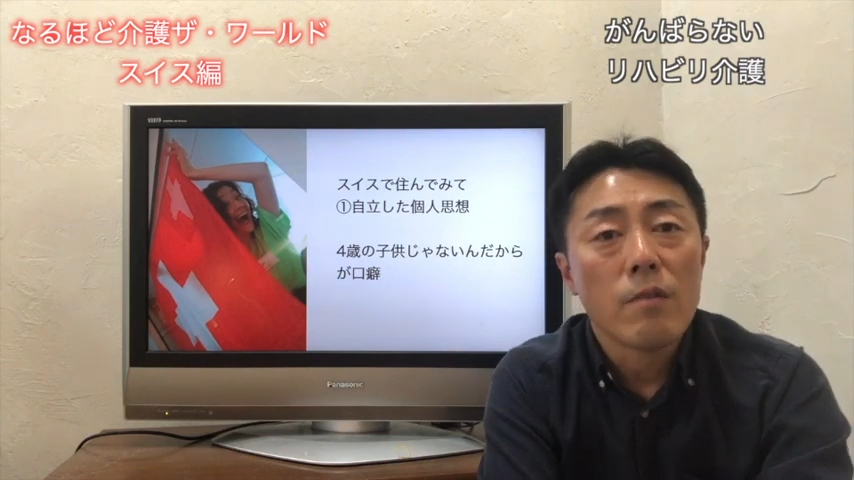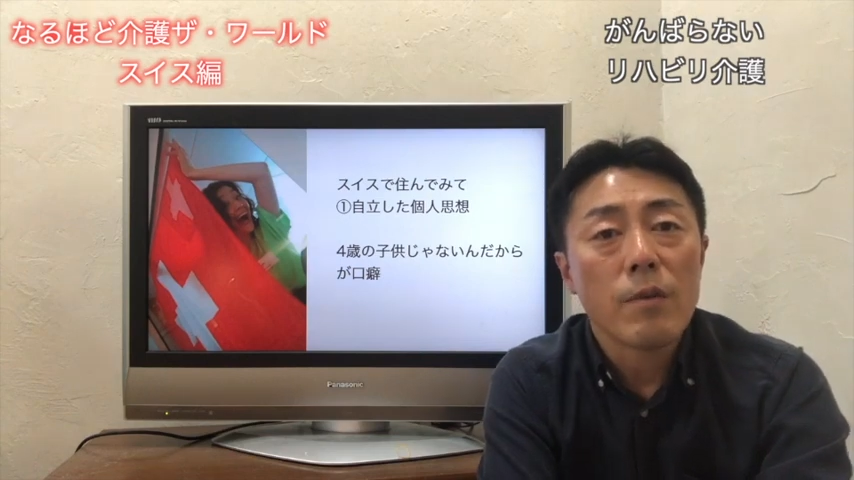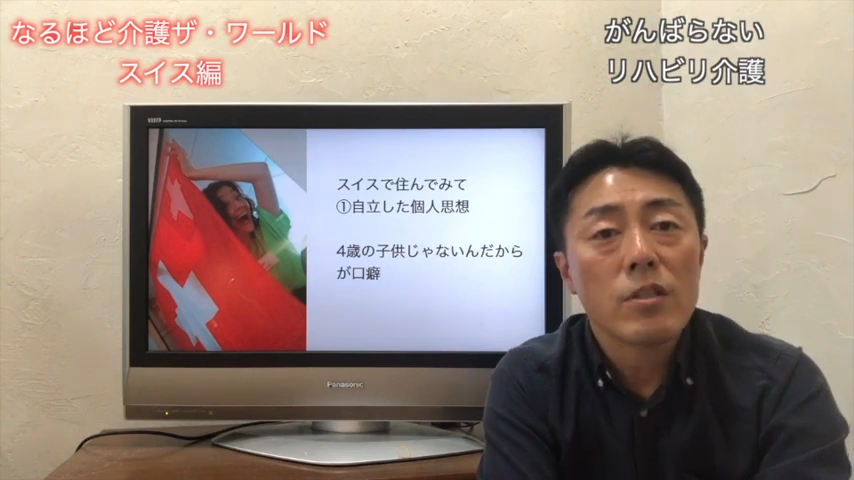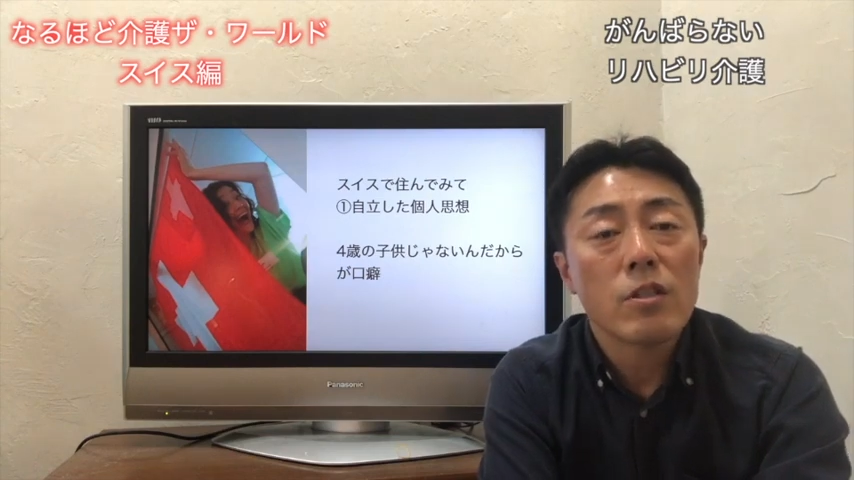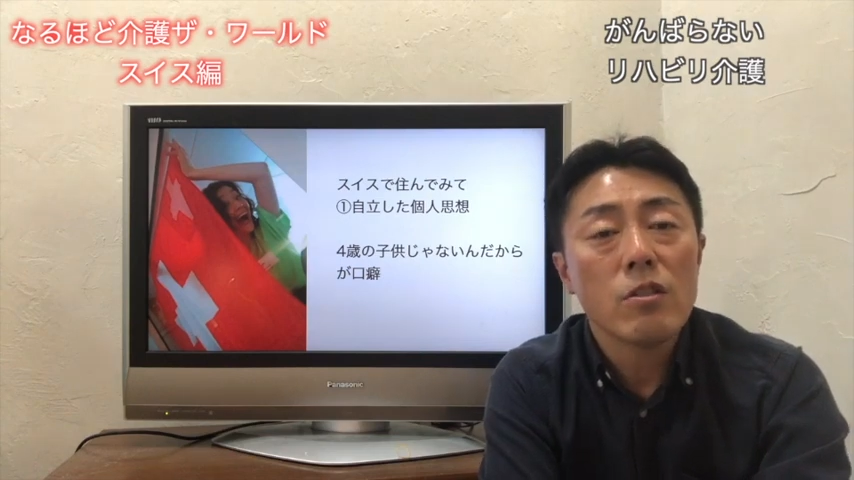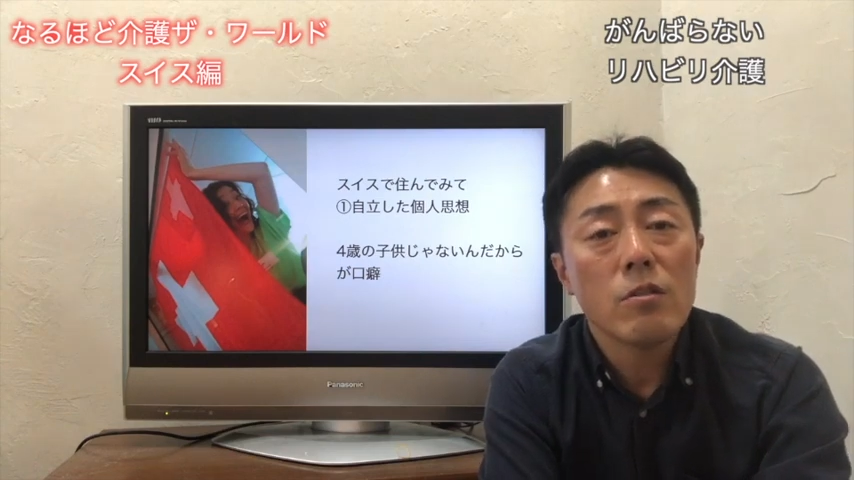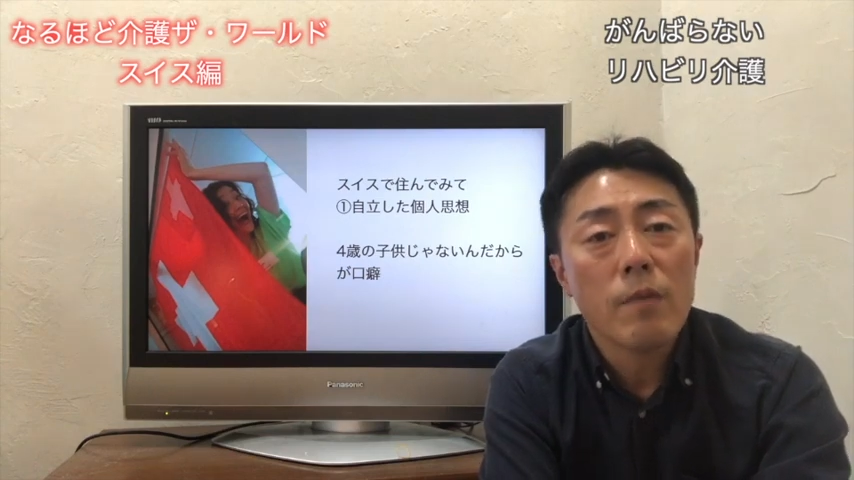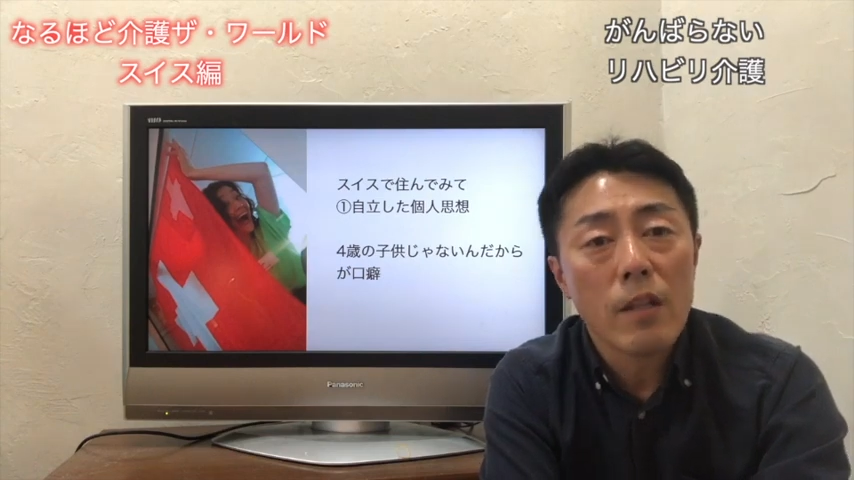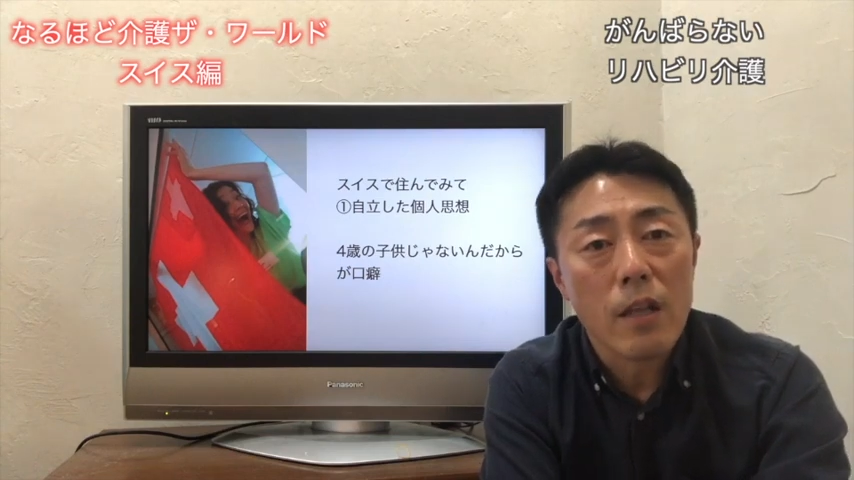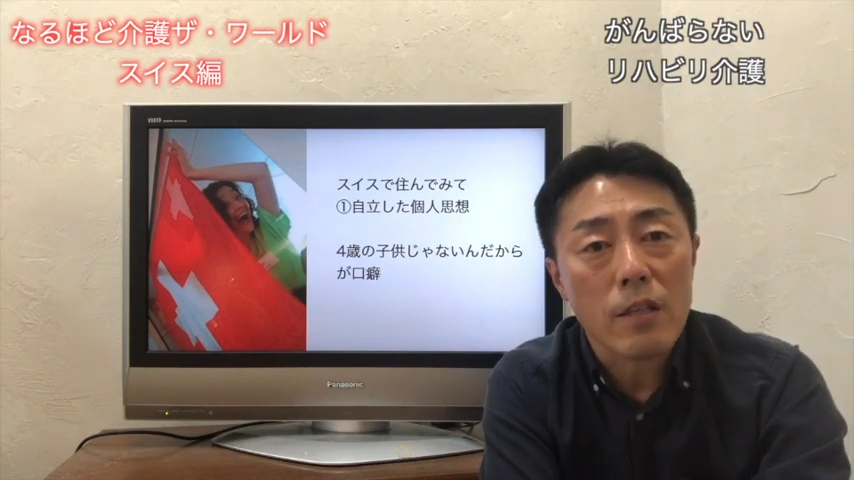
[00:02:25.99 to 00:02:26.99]
まあ、死ぬ
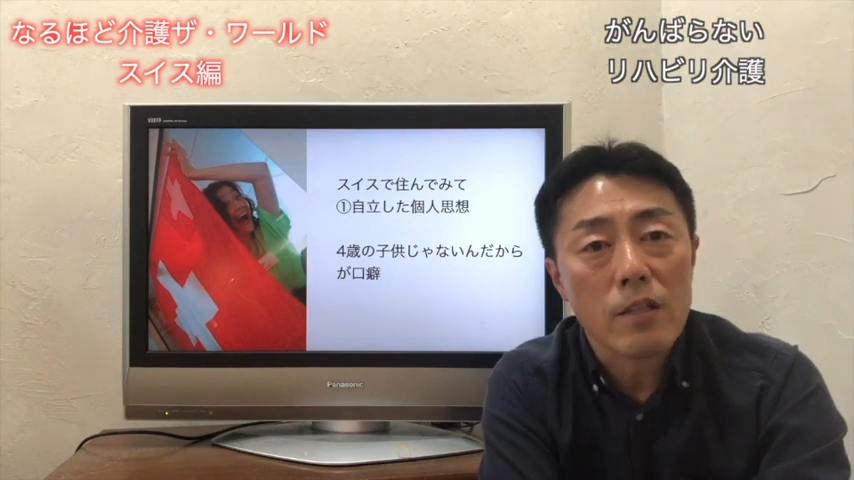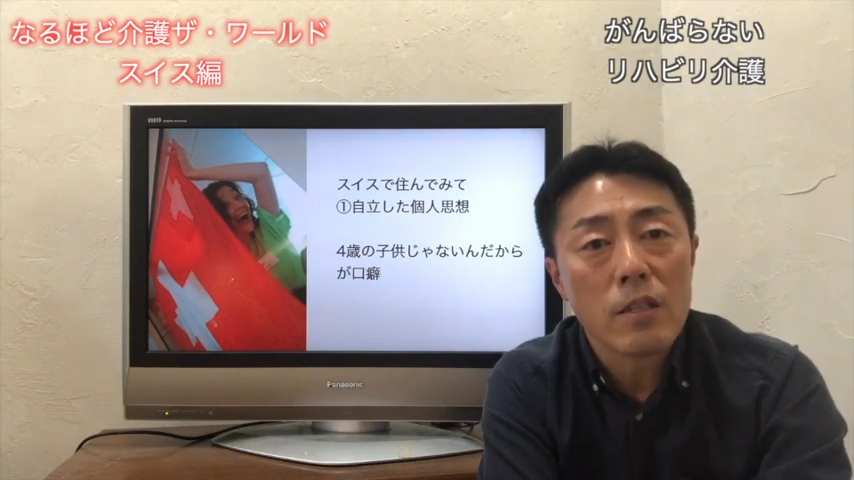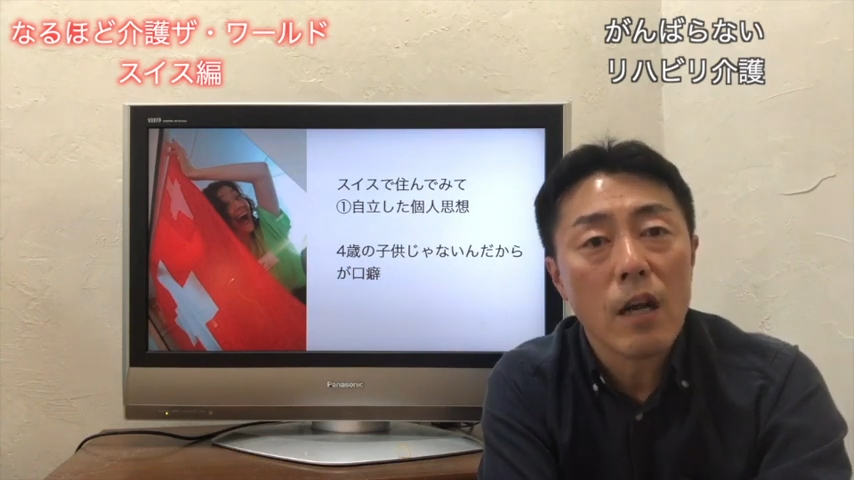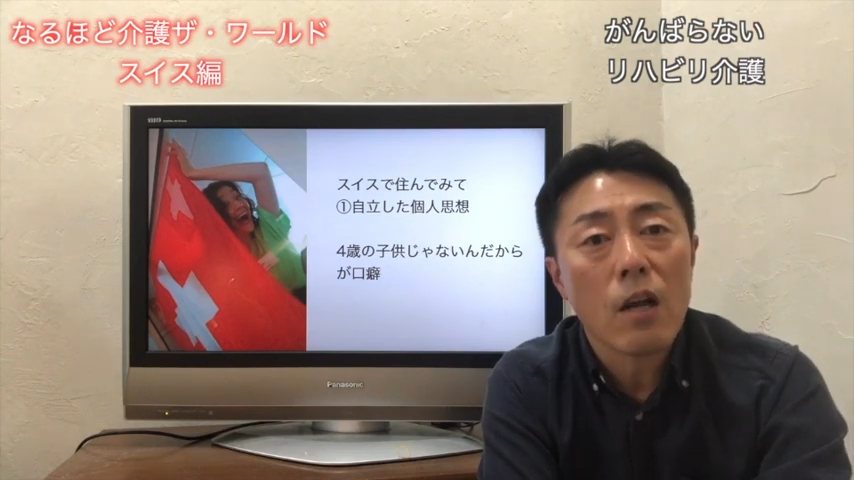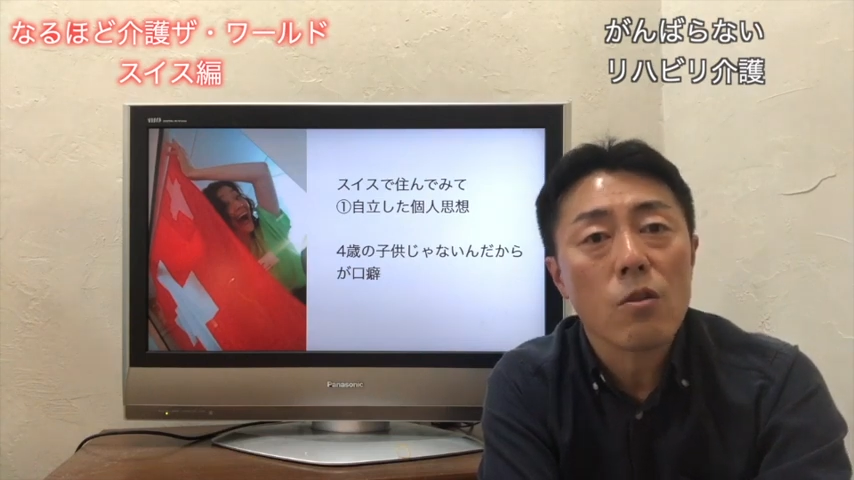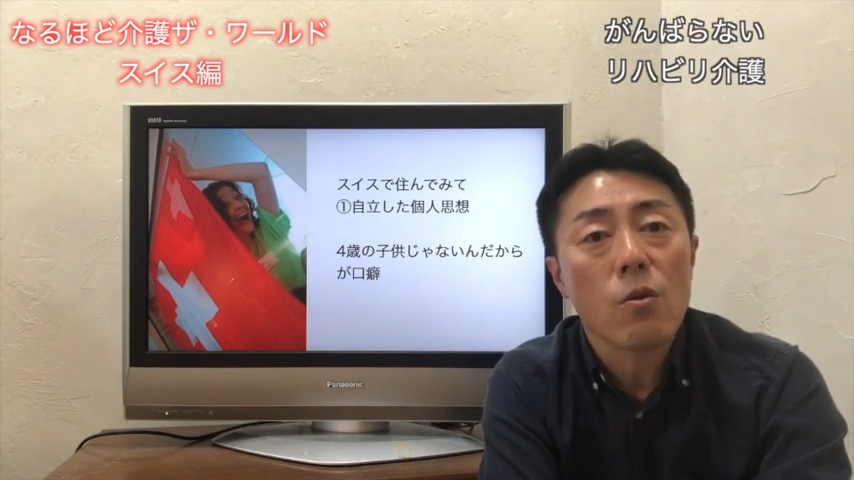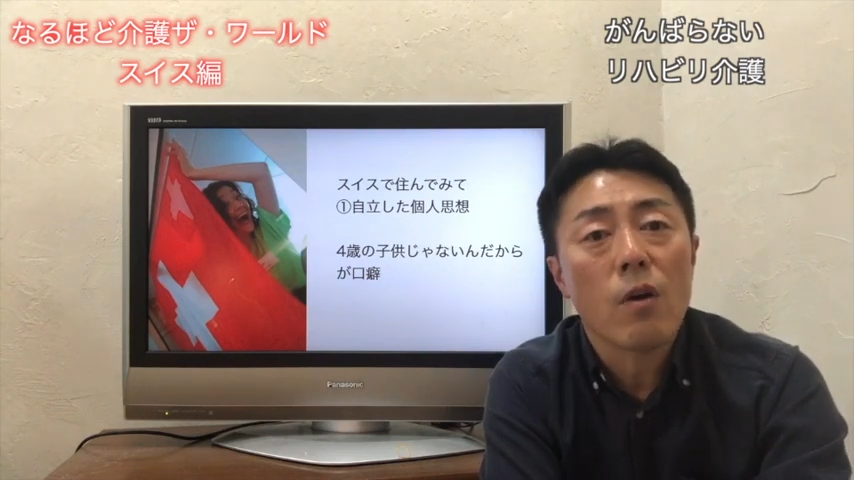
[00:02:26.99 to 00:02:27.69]
までスカート